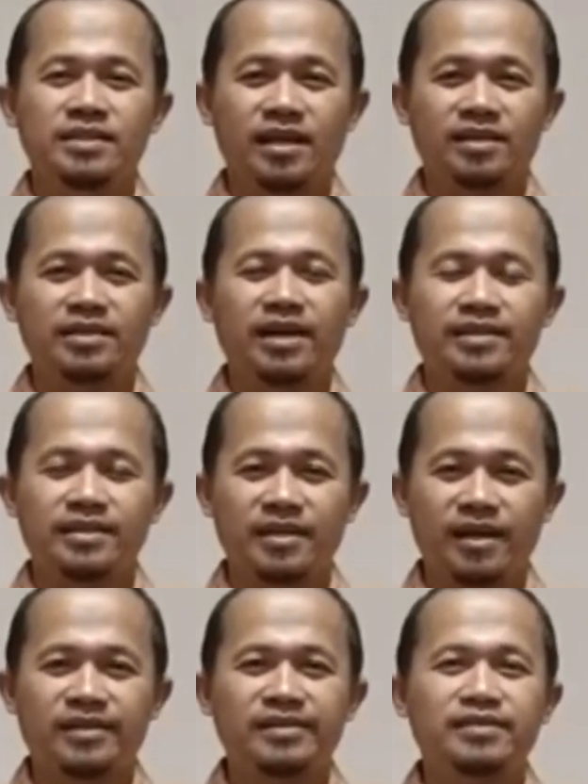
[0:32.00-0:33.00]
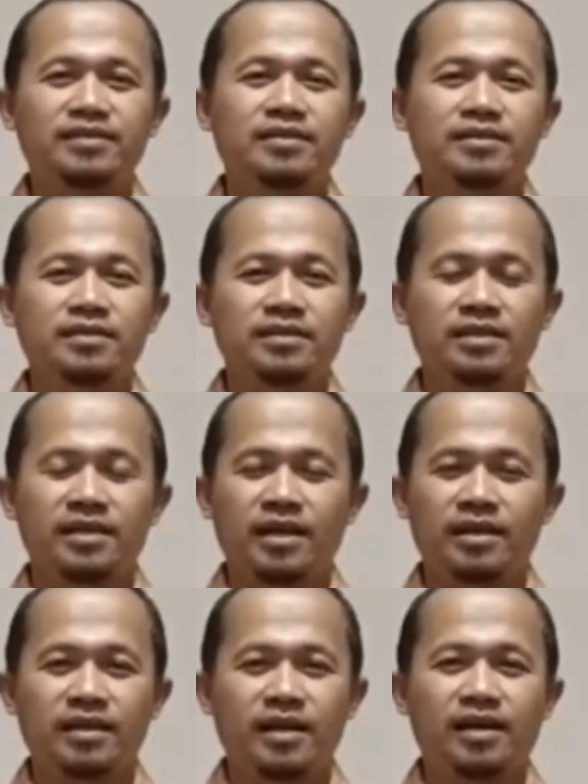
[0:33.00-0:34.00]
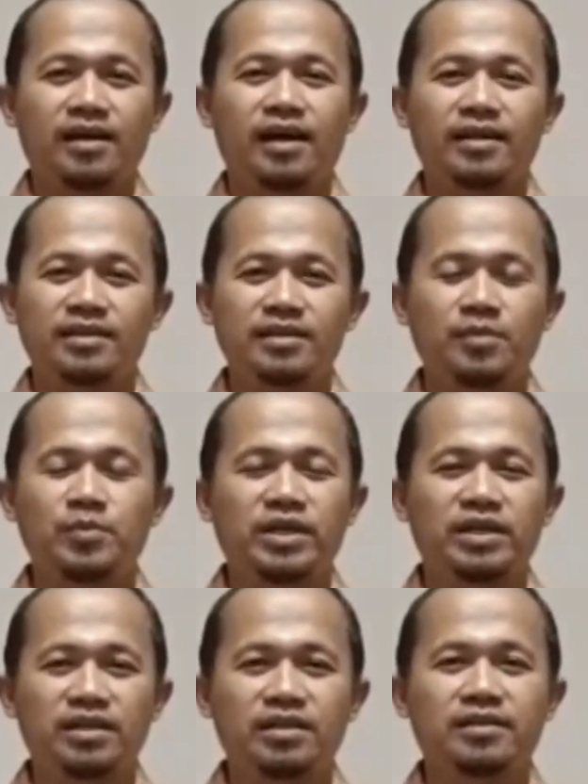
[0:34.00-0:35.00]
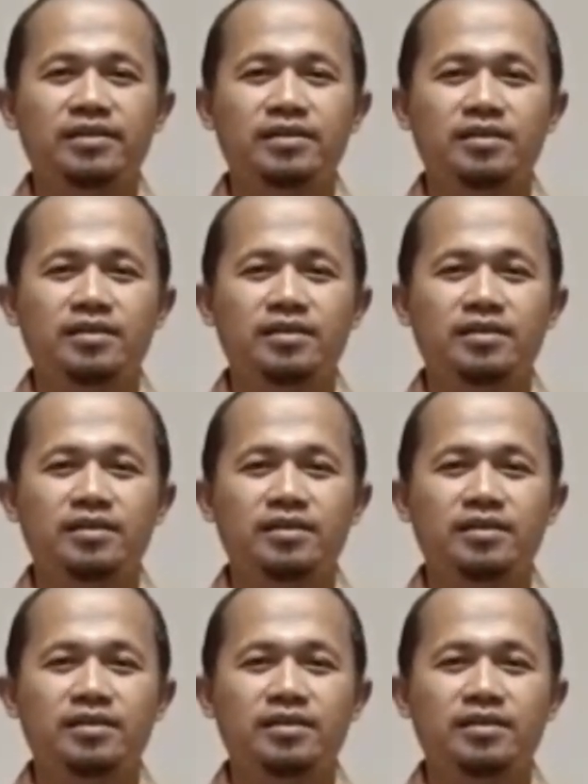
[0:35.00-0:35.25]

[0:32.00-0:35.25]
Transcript: jika diartikan, kira-kira artinya begini.